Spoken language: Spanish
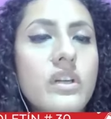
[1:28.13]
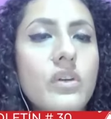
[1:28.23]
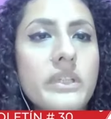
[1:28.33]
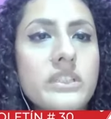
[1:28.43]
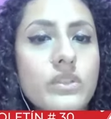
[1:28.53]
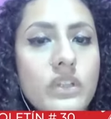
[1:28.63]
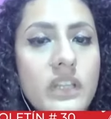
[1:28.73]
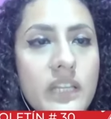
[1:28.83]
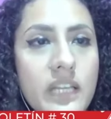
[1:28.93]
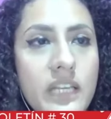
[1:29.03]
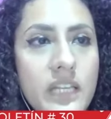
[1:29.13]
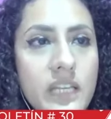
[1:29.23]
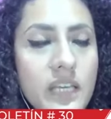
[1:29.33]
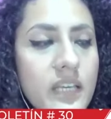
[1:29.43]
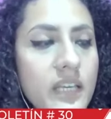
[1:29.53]
de renovación del
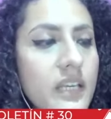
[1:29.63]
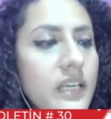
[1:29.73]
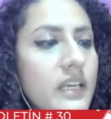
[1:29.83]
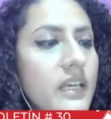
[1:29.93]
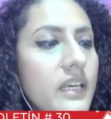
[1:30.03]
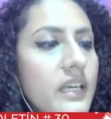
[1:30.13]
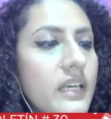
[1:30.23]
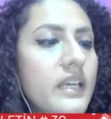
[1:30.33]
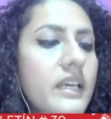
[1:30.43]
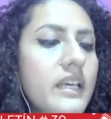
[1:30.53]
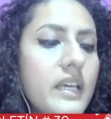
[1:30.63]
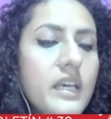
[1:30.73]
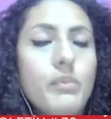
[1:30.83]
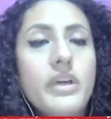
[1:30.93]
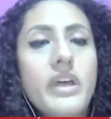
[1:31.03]
INE.
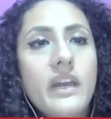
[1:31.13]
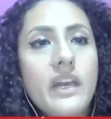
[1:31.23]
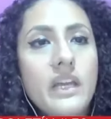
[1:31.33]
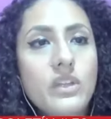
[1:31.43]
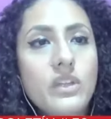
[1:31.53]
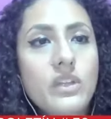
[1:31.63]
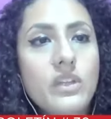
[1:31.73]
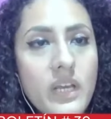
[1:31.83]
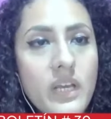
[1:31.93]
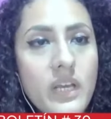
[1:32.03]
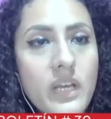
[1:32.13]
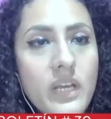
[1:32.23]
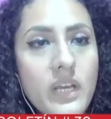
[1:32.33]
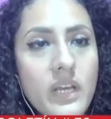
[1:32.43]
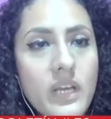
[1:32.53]
Eh, voy a dar lectura
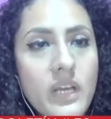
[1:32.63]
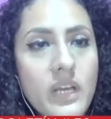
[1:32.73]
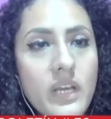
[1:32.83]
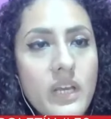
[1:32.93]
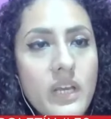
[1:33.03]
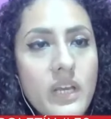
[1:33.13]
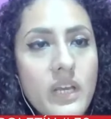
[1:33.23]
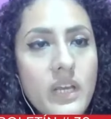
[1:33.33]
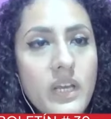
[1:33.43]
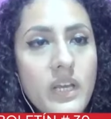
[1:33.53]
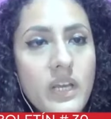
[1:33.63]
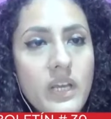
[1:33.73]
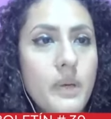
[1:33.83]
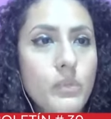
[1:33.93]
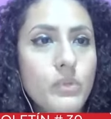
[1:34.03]
al boletín para que
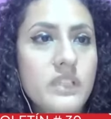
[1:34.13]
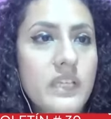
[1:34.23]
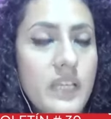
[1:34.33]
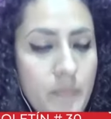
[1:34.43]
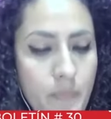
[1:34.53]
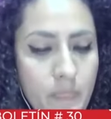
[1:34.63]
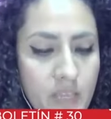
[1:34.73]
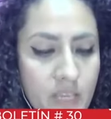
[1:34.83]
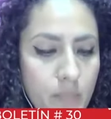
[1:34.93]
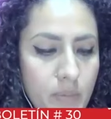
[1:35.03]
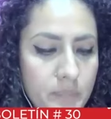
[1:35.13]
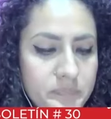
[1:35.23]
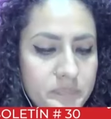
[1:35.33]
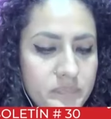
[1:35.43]
sepamos de qué, de qué va.